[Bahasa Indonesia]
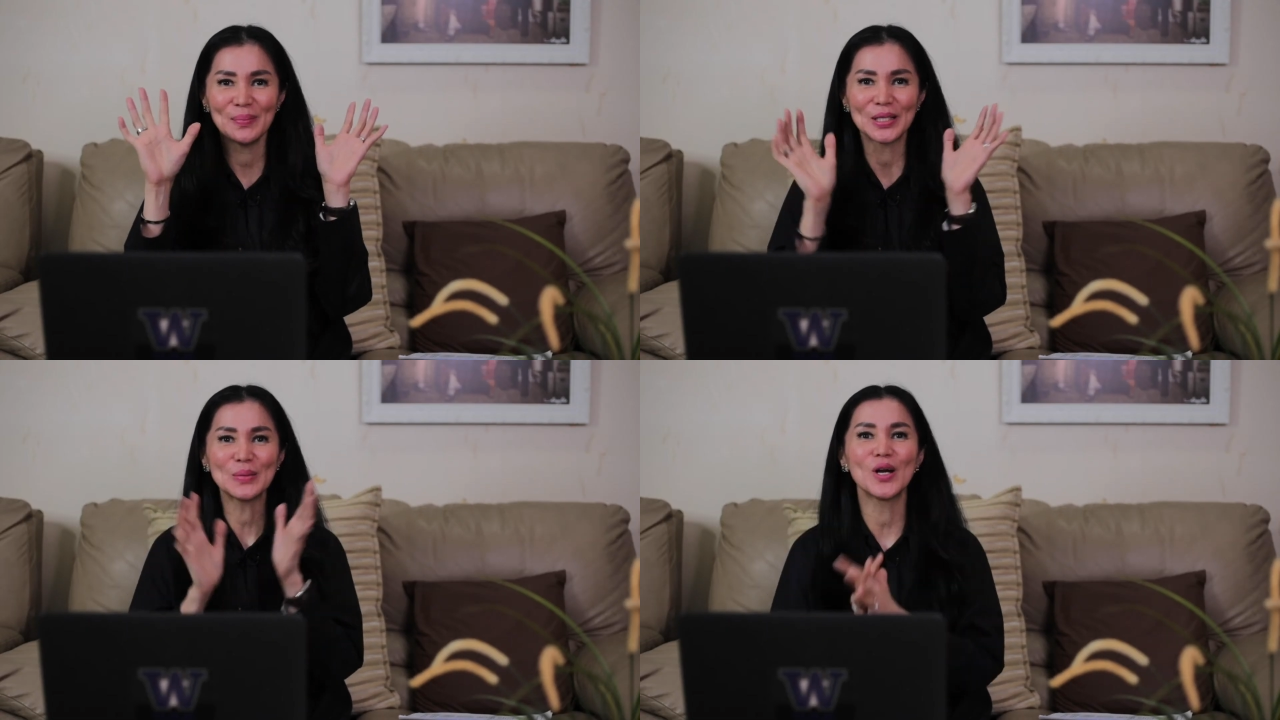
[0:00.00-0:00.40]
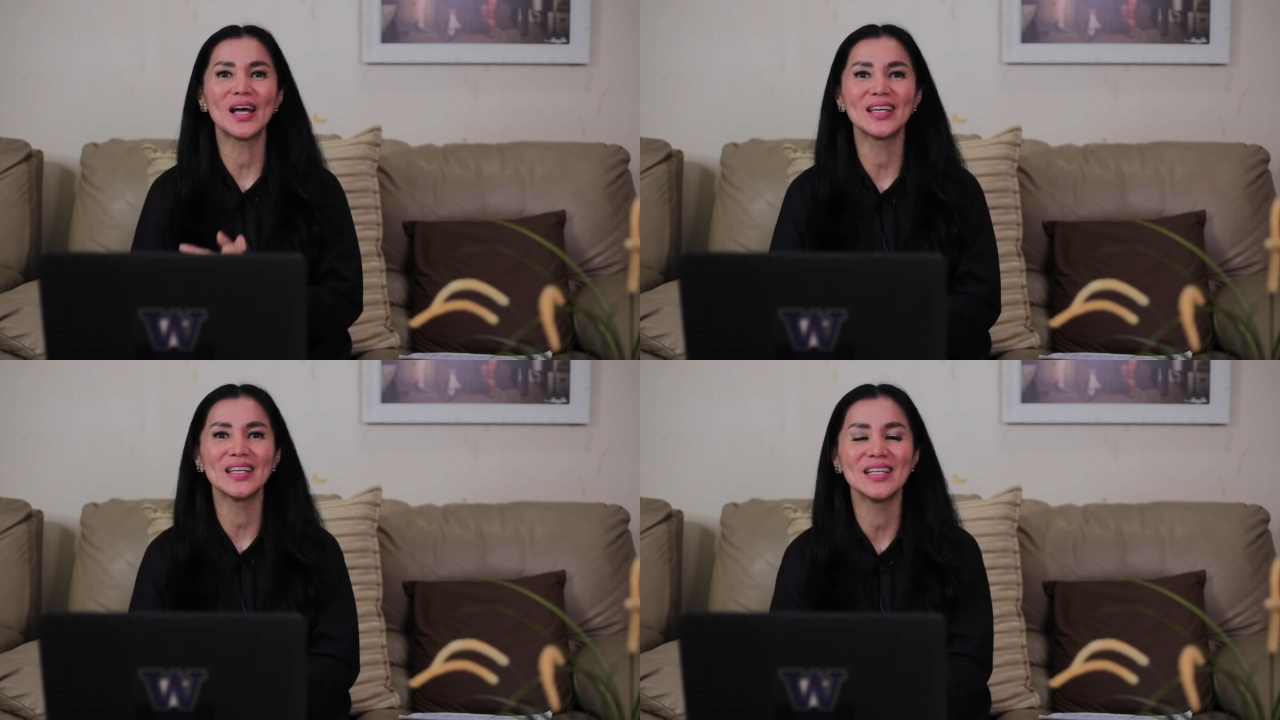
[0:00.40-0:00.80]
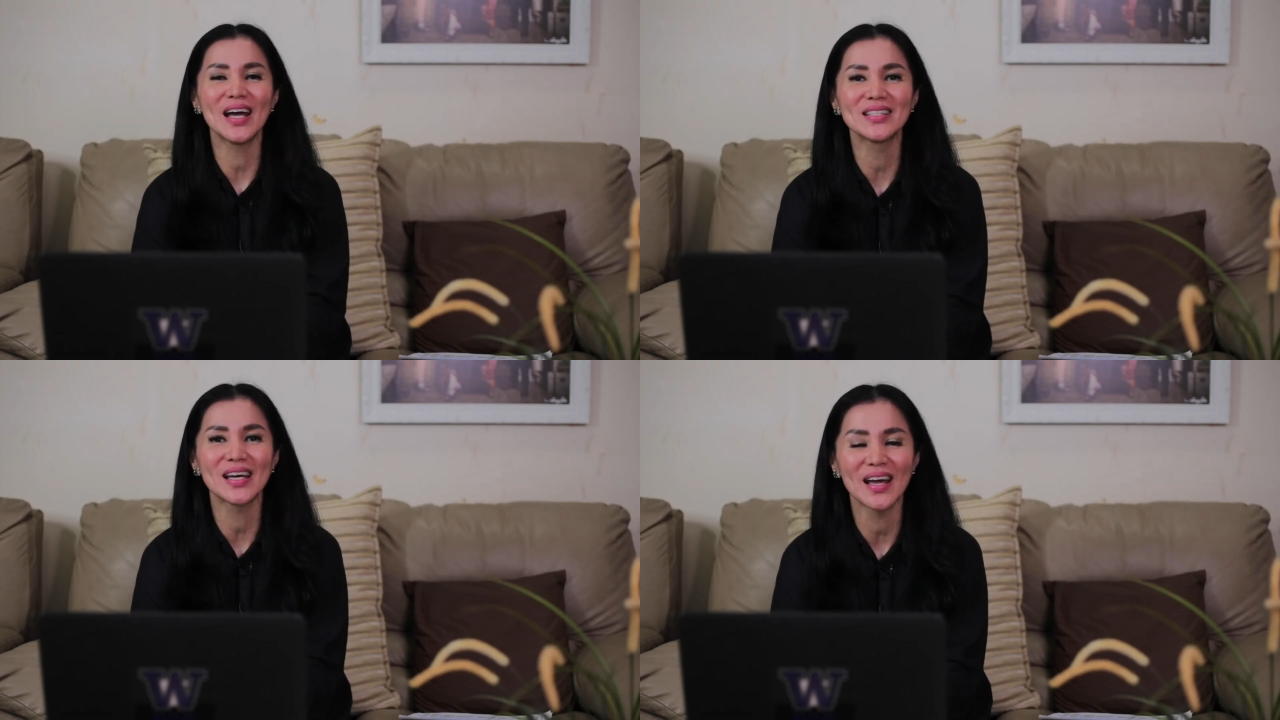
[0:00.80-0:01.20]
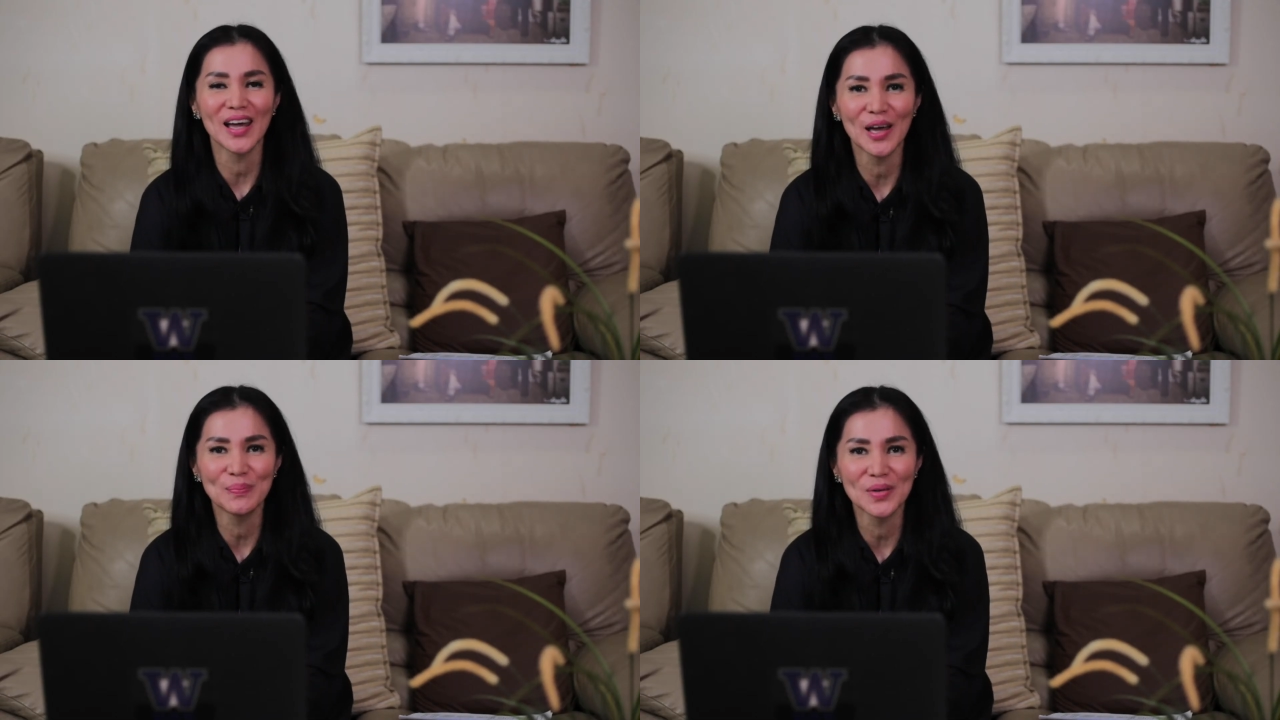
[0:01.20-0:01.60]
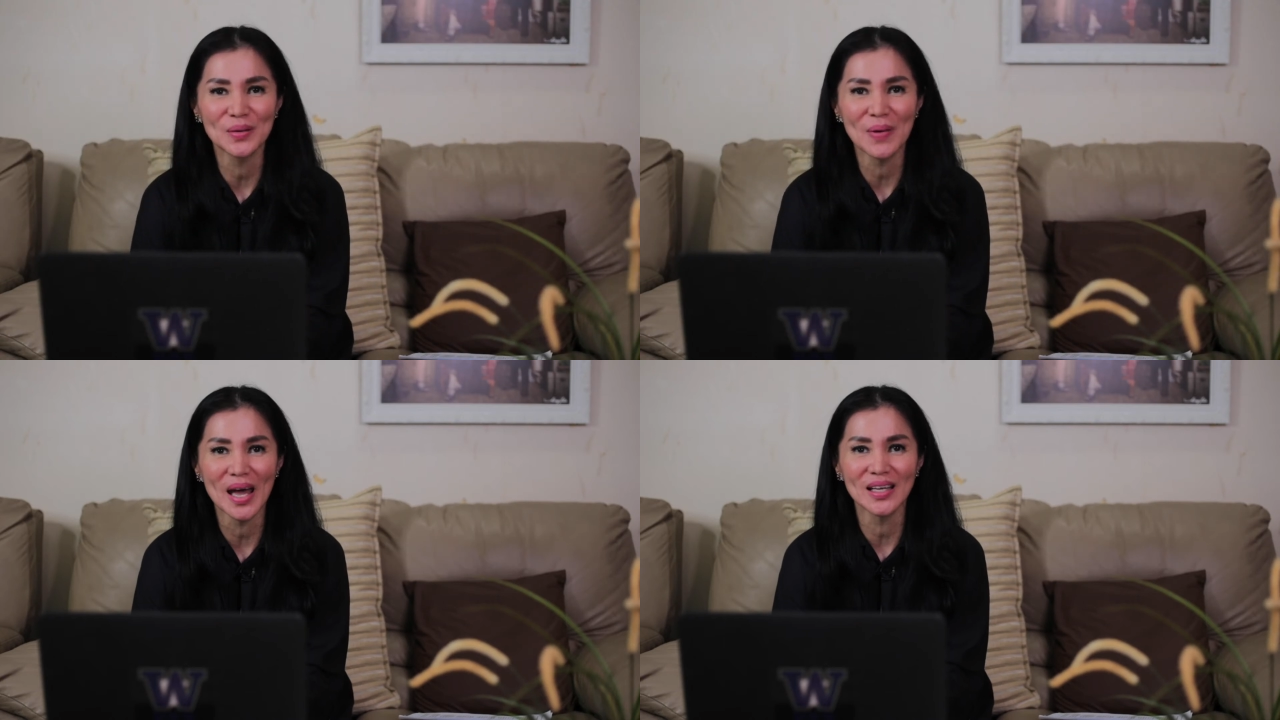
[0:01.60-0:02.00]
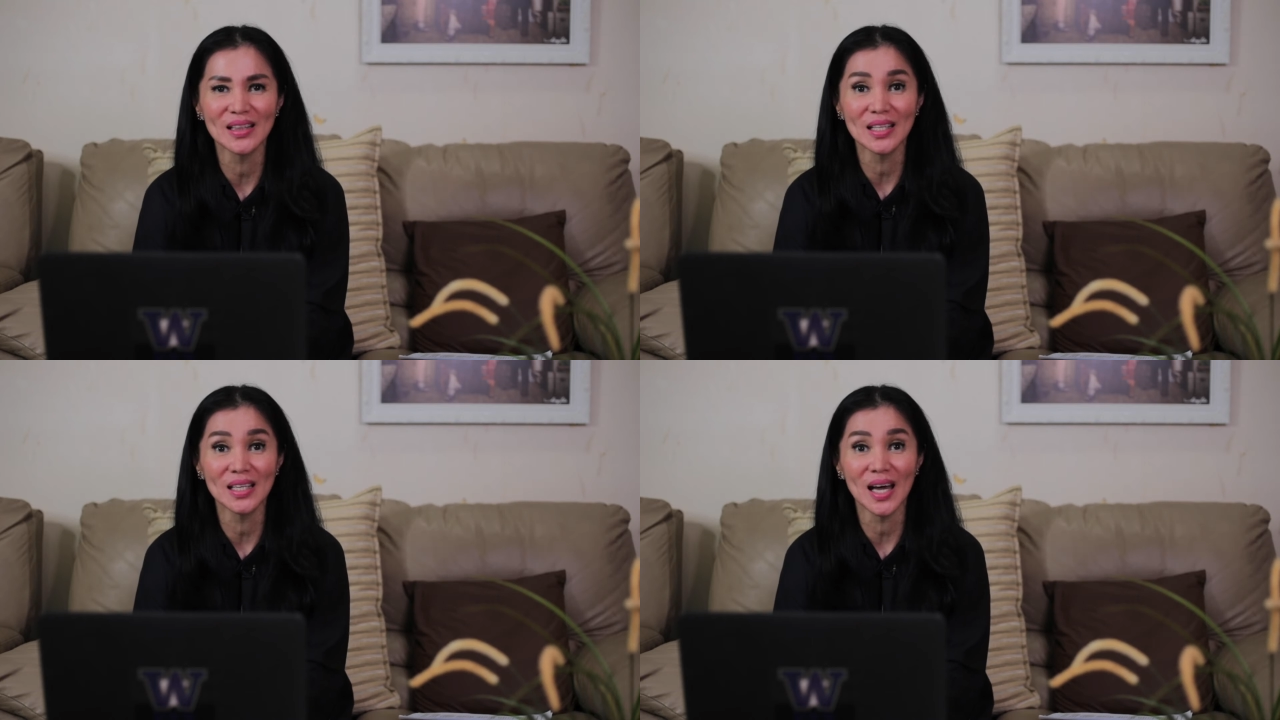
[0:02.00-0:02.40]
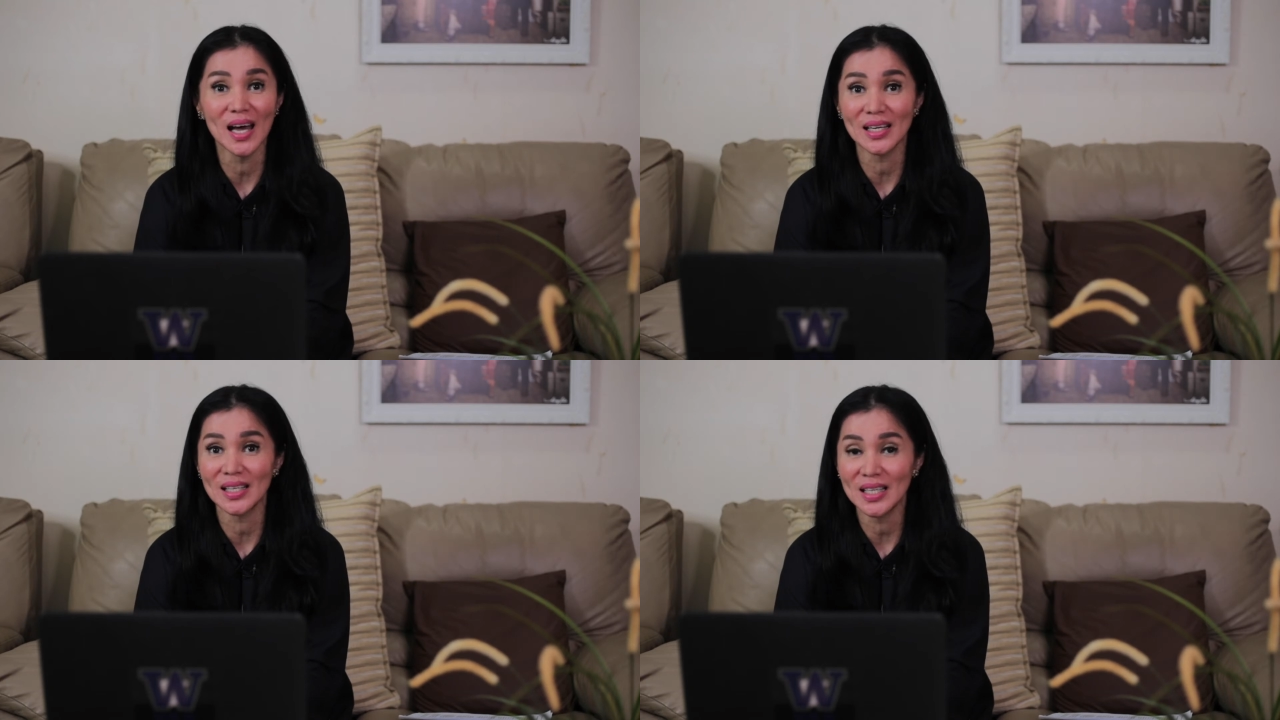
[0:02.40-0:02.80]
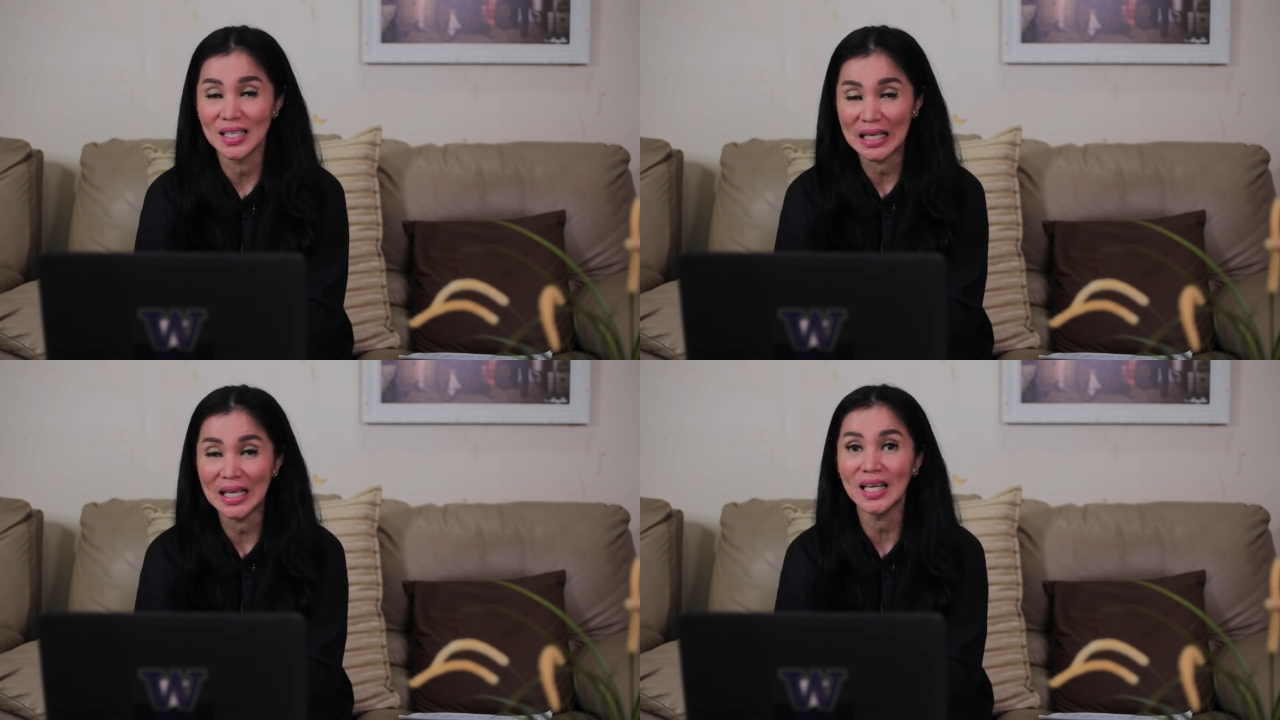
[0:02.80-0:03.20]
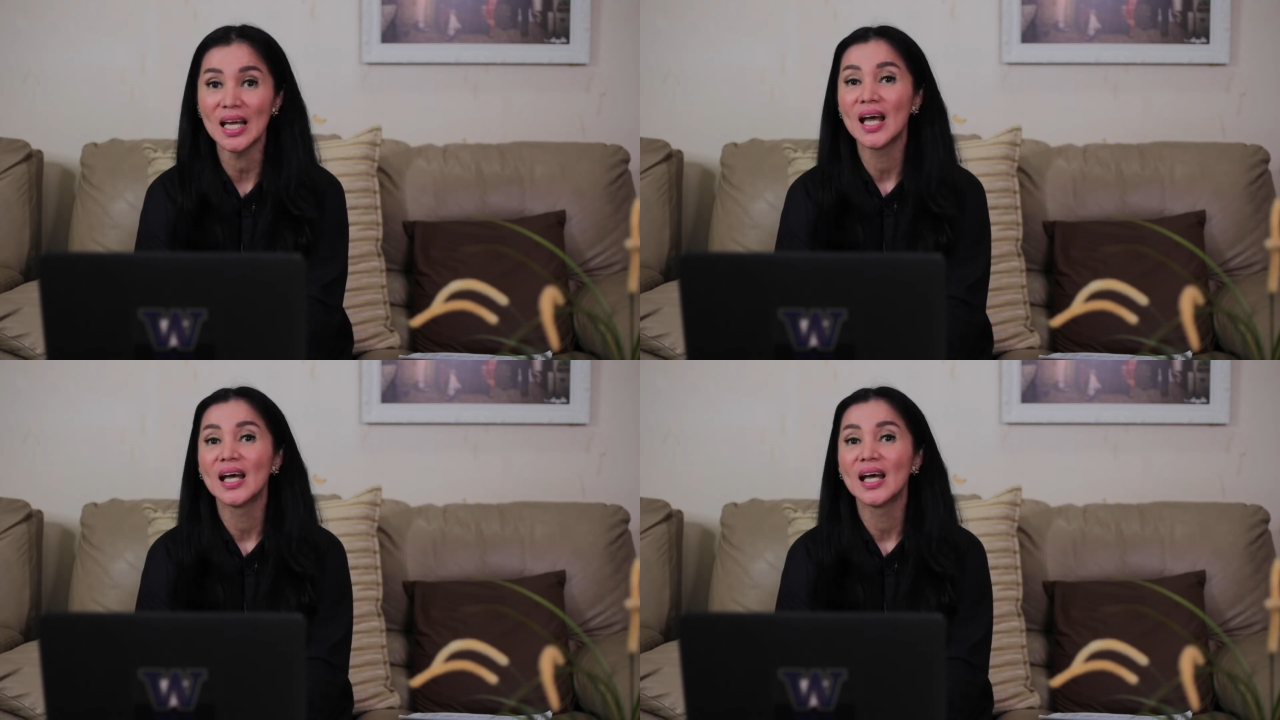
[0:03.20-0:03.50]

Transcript: Bertemu lagi di acara Happy Parenting hari ini,